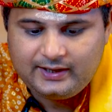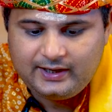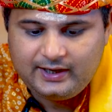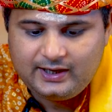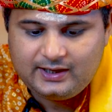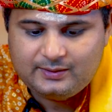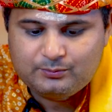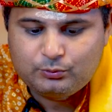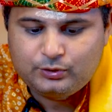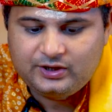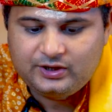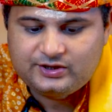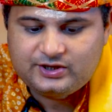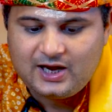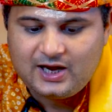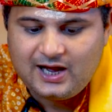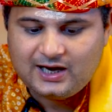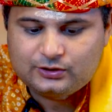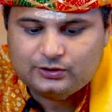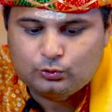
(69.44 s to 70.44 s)
एन मुनि
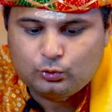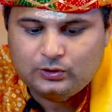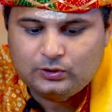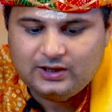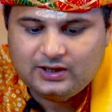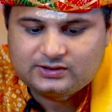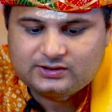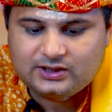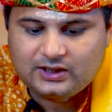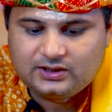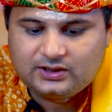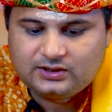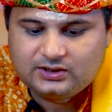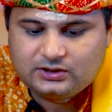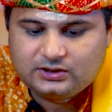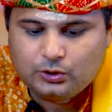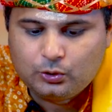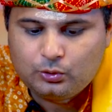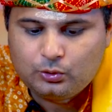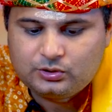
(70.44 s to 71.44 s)
शार्दूल
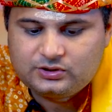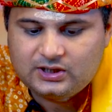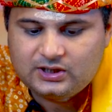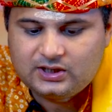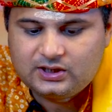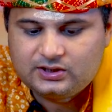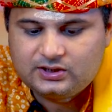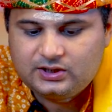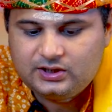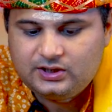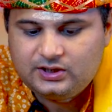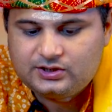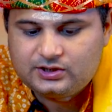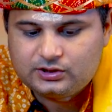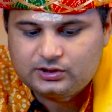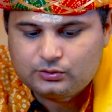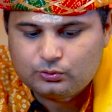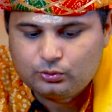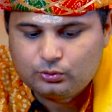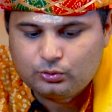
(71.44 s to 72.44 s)
सन्निधो
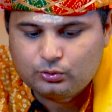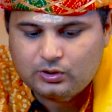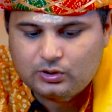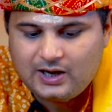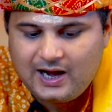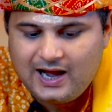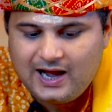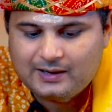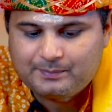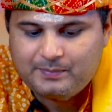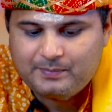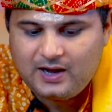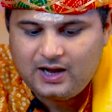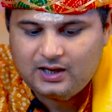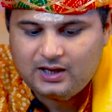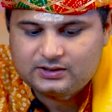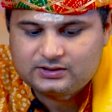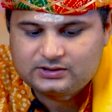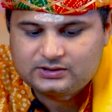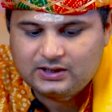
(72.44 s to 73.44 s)
जगदीशितु
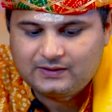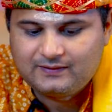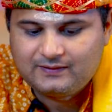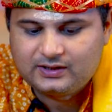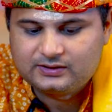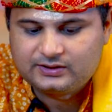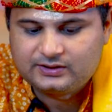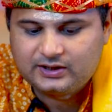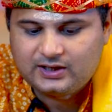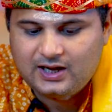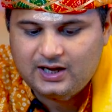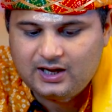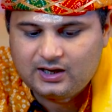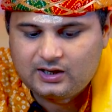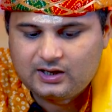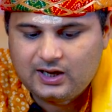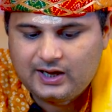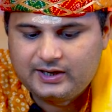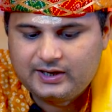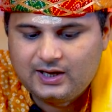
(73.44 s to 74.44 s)
कार्पा सवर्तिका
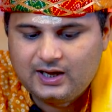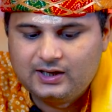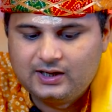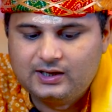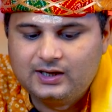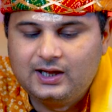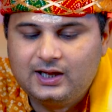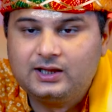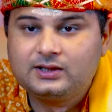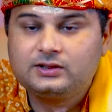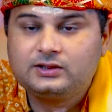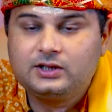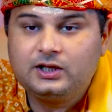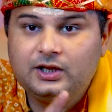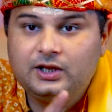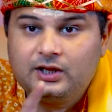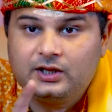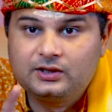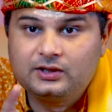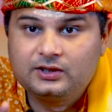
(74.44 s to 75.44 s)
ग्राह्या न
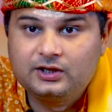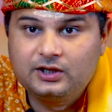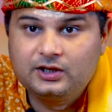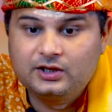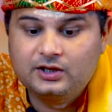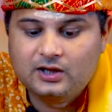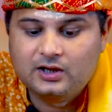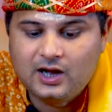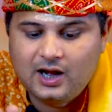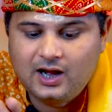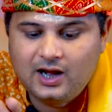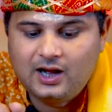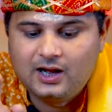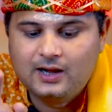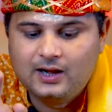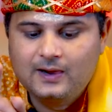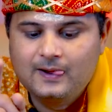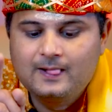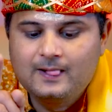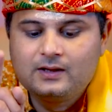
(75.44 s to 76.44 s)
दी दीर्घा
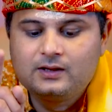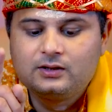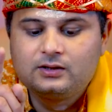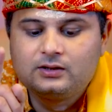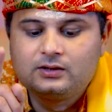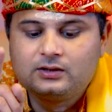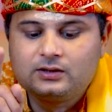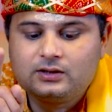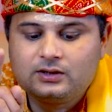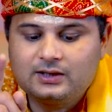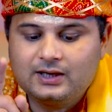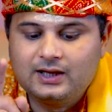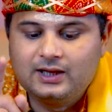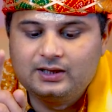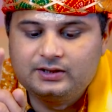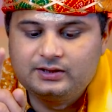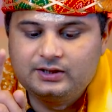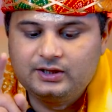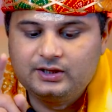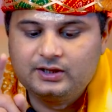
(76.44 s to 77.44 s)

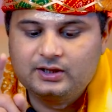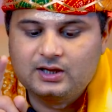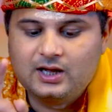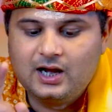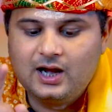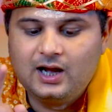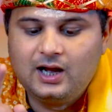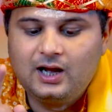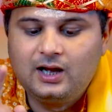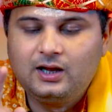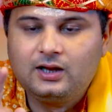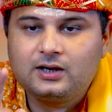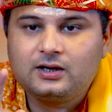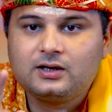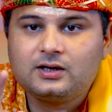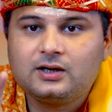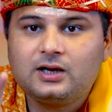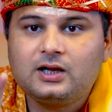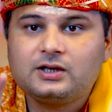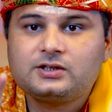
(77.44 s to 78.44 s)
न दीर्घा
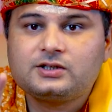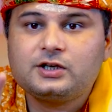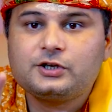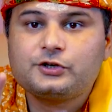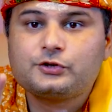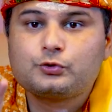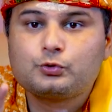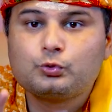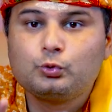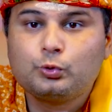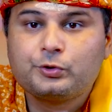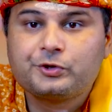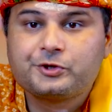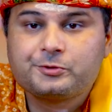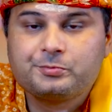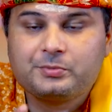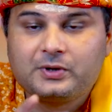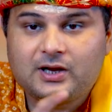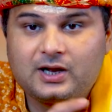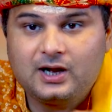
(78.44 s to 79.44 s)
न च
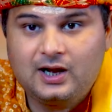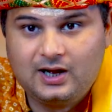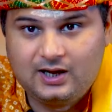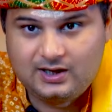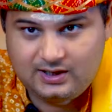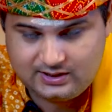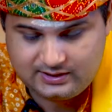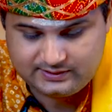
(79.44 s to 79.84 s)
सूक्ष्मिका